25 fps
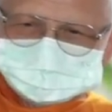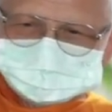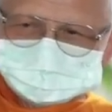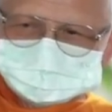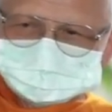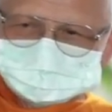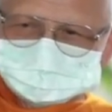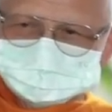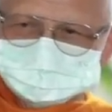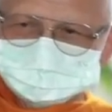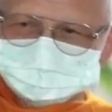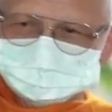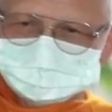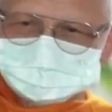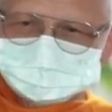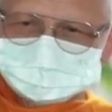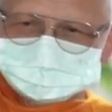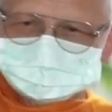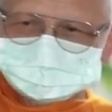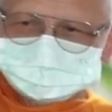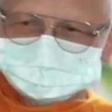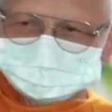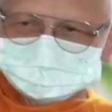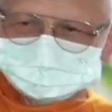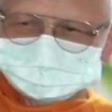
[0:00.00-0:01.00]
ที่พระเจ้า
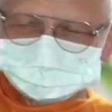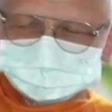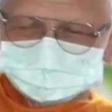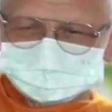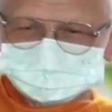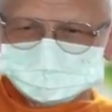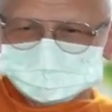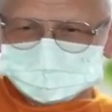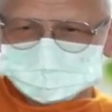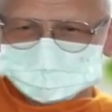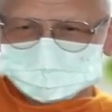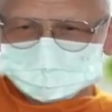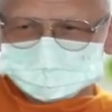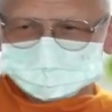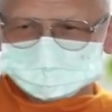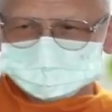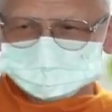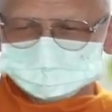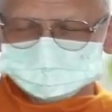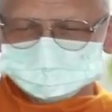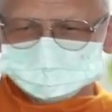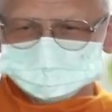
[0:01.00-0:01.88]
ตรัสว่าจิ